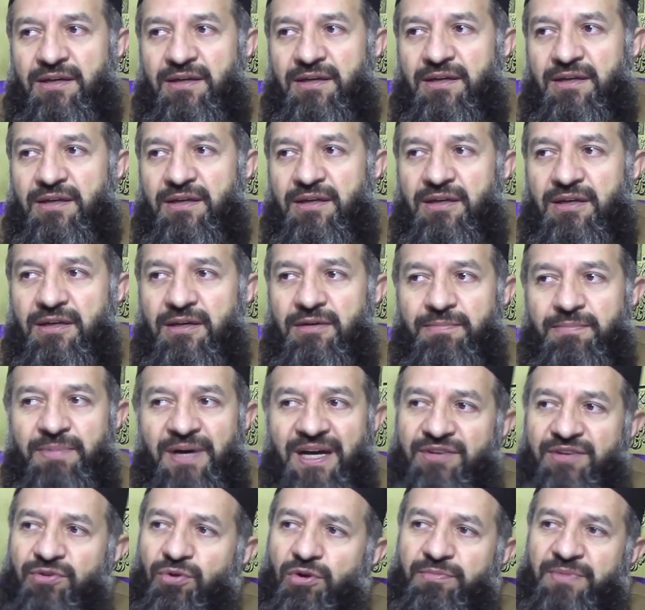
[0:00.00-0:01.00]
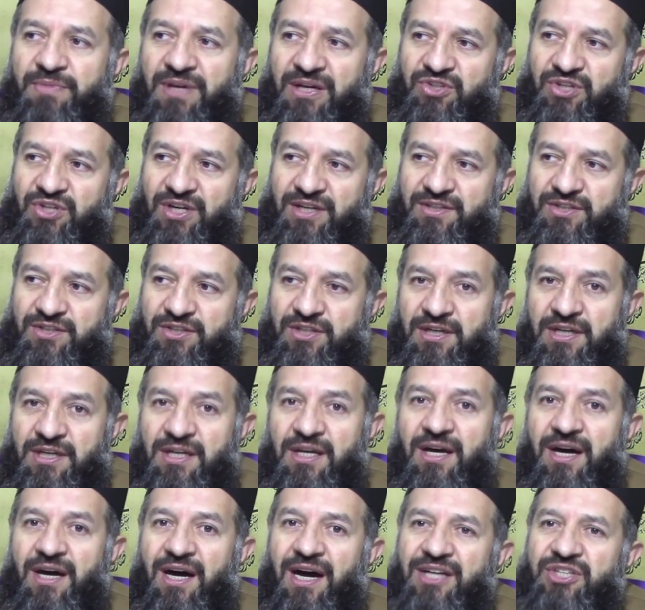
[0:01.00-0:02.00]
e, perde olmayacaktır.
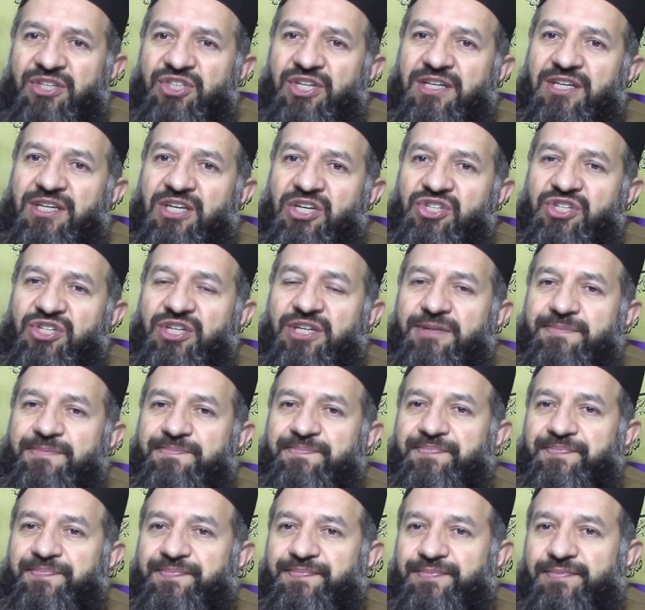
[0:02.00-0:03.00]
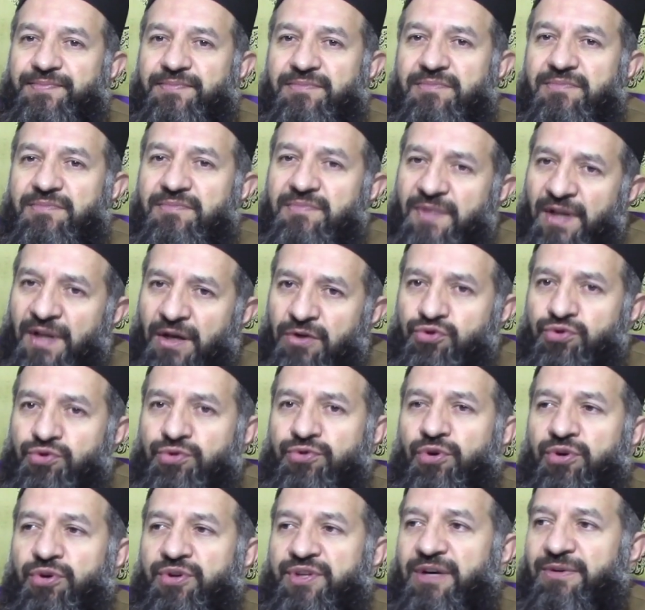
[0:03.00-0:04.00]
Ancak kişi şu
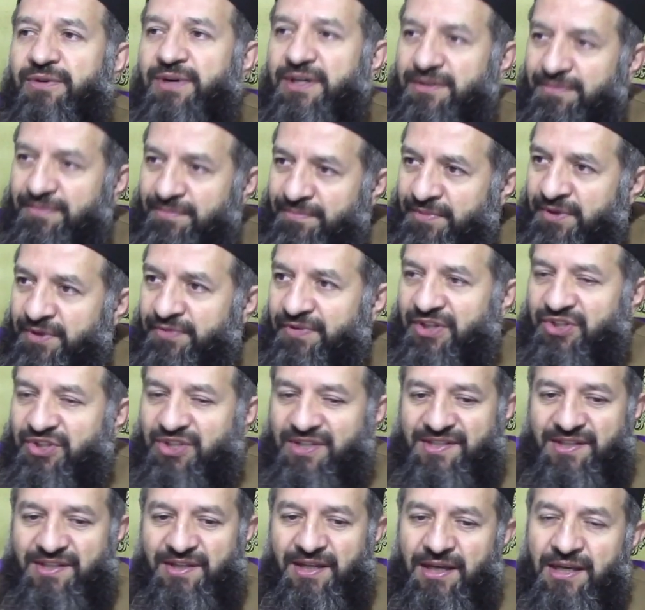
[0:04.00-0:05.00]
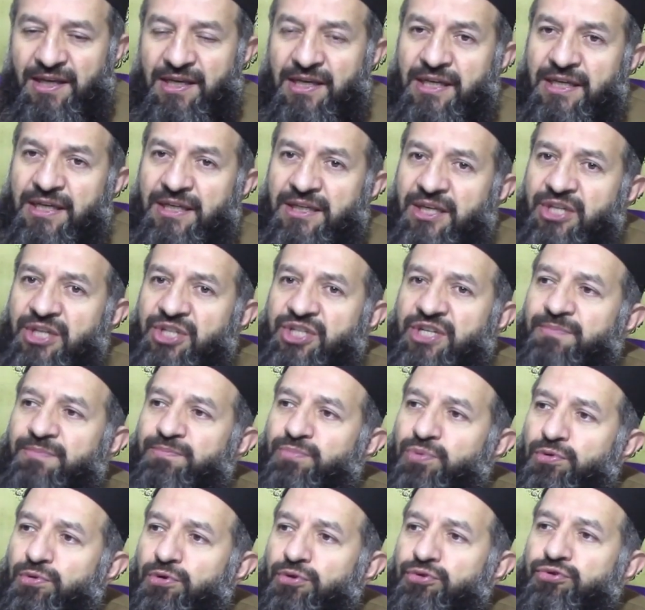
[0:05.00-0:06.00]
yönü de var bir veçesi de. Kişi
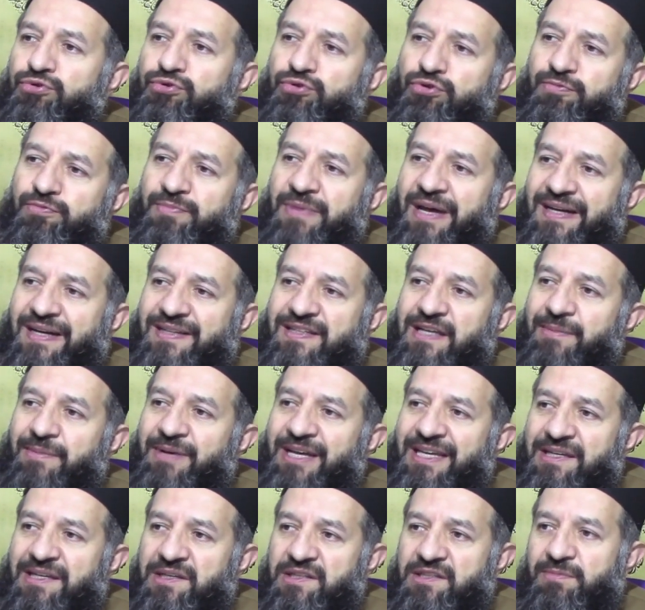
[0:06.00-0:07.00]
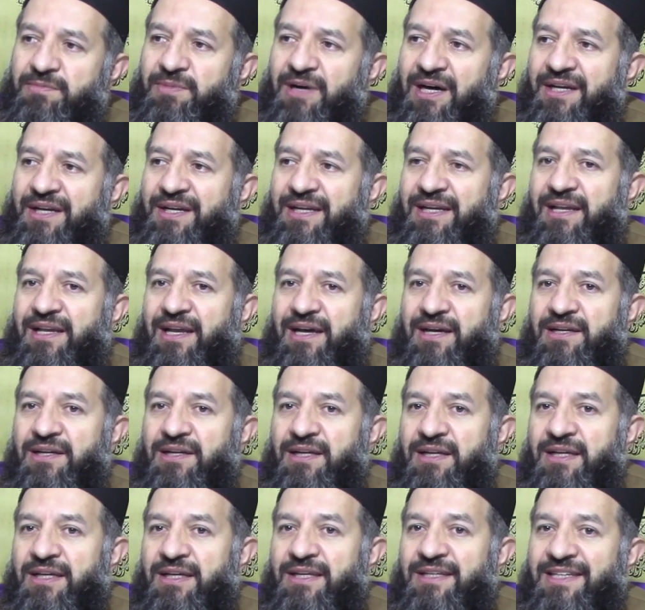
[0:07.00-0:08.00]
bulunduğu mertebe itibarıyla
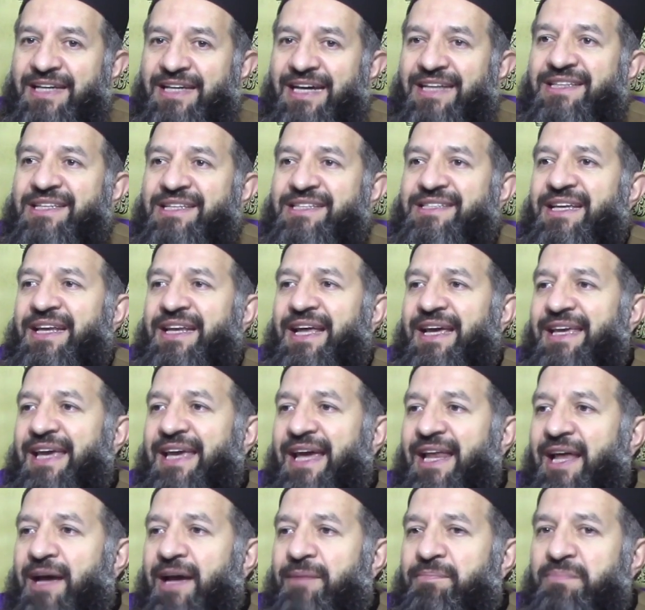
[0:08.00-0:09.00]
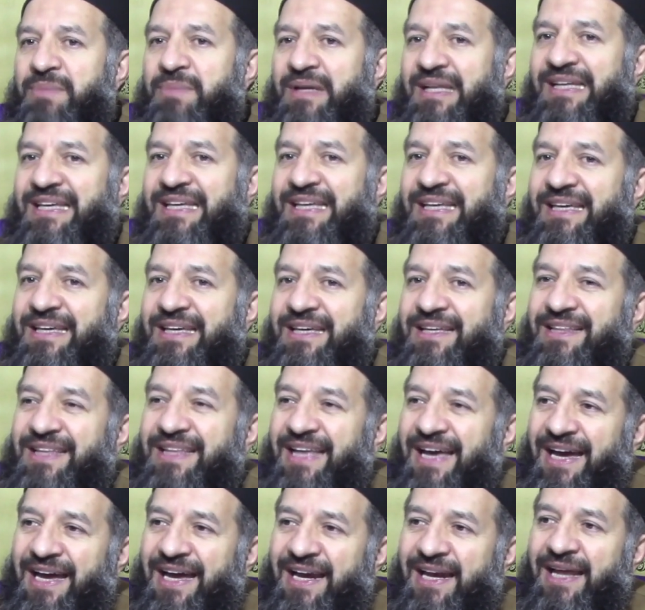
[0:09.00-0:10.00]
kendisine gelen bilgiyi
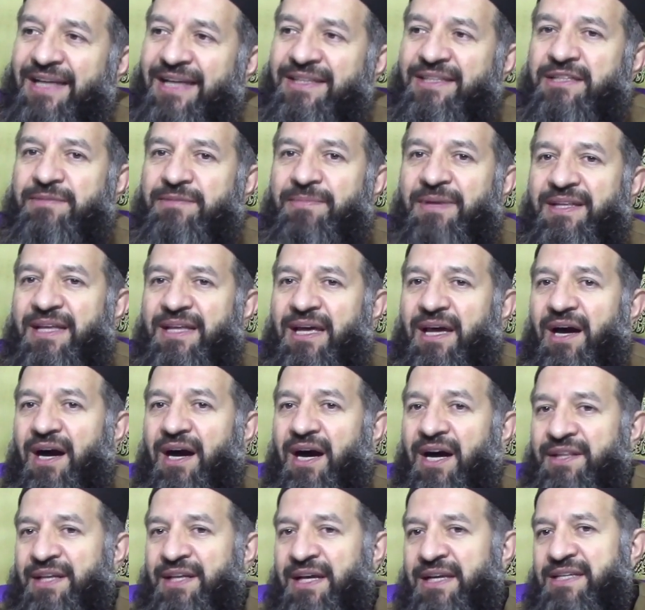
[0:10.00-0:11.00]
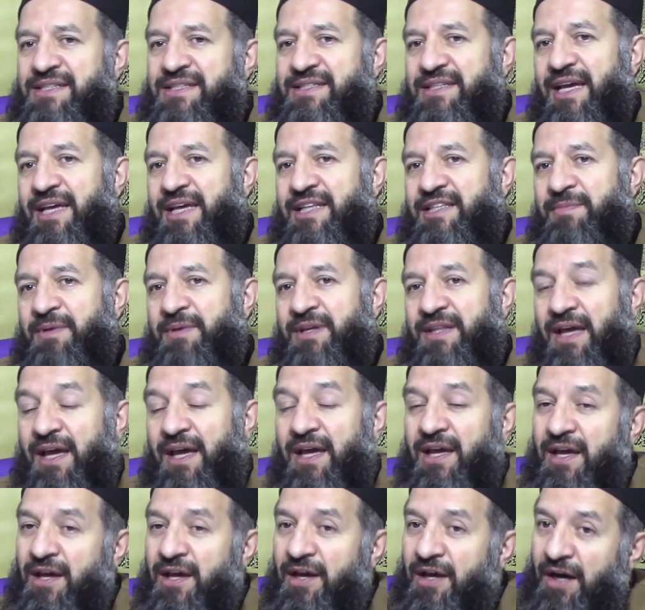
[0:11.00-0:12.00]
değerlendirmede, analiz etmede
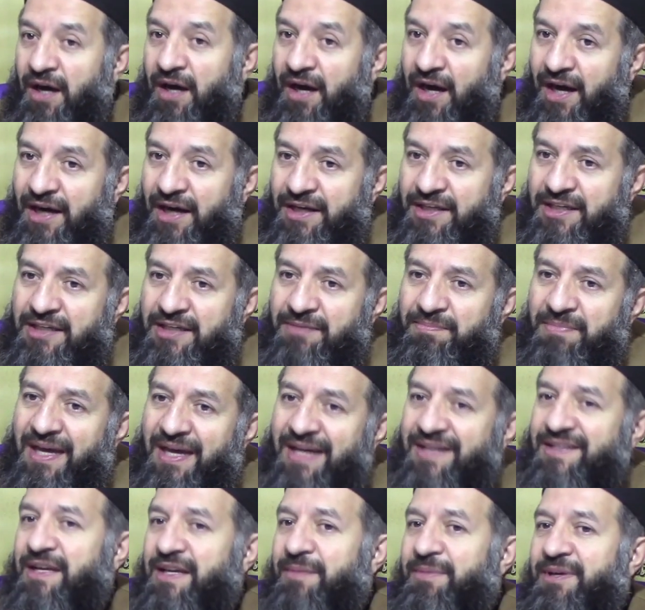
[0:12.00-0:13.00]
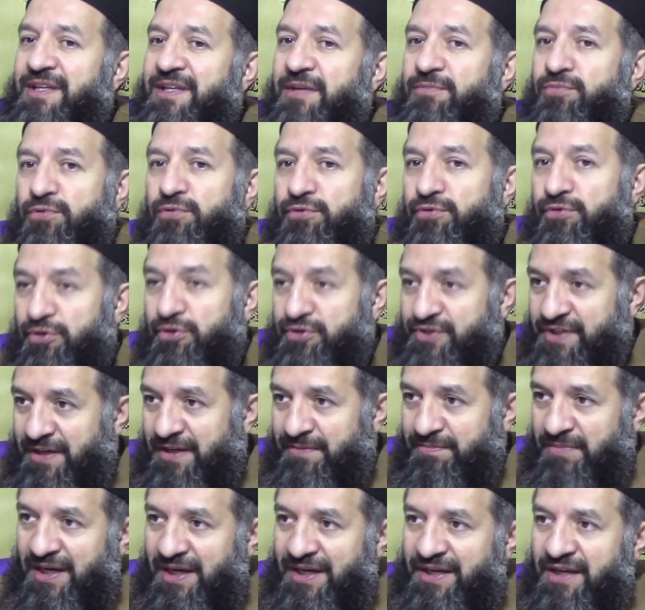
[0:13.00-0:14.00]
hangi mertebede bulunuyorsa
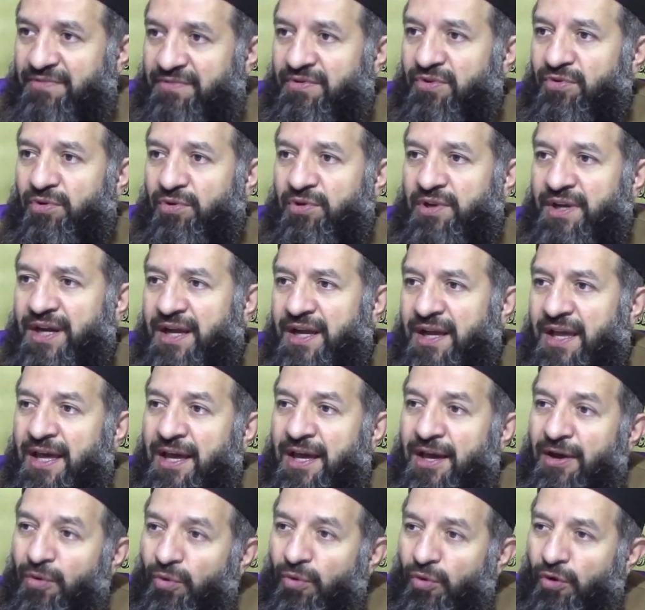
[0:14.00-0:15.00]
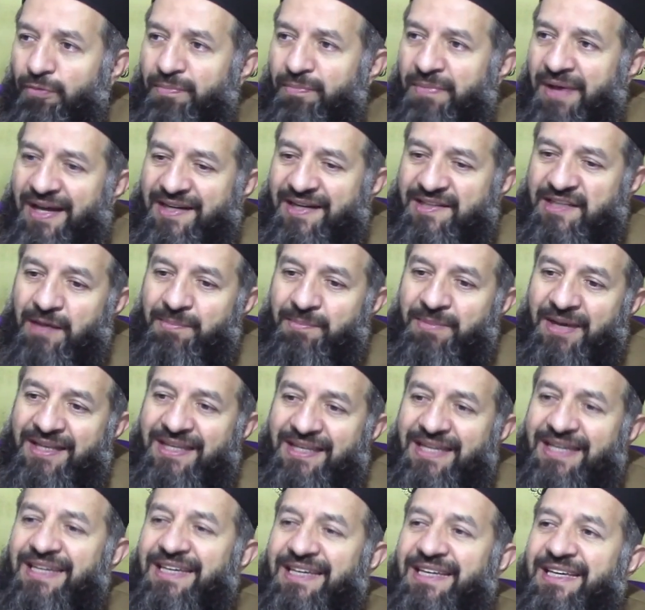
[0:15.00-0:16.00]
manevi olarak o
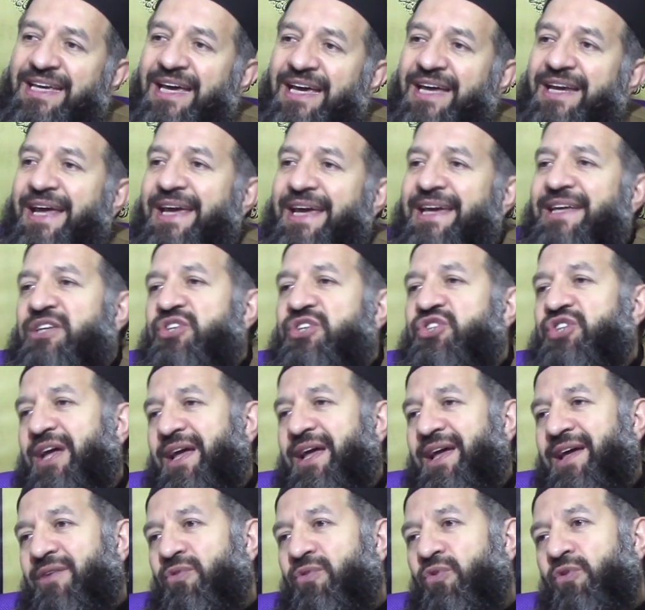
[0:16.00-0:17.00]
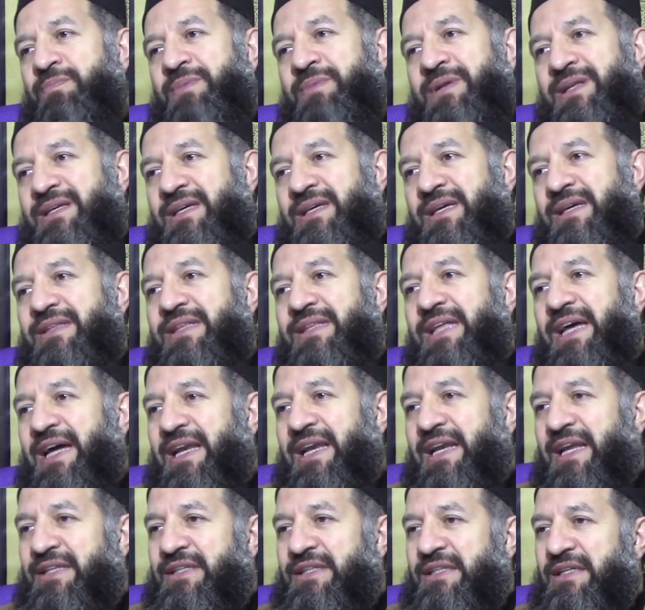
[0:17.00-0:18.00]
mertebenin gereğince o bilgiyi
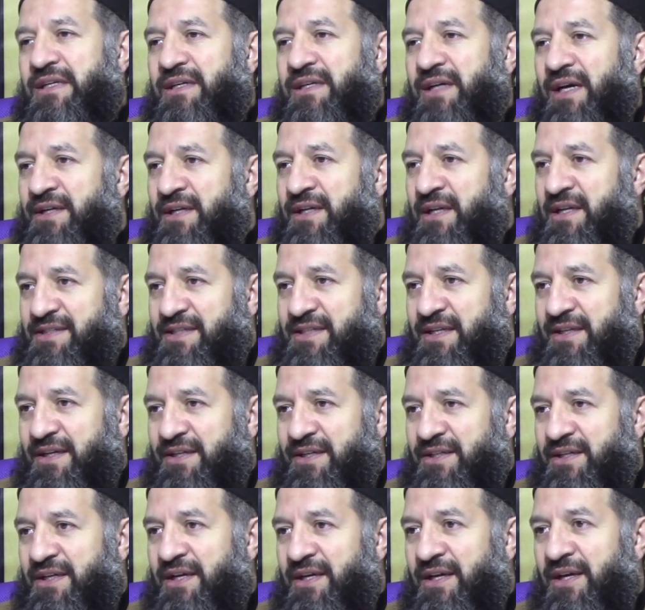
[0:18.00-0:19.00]
değerlendirir, analiz eder.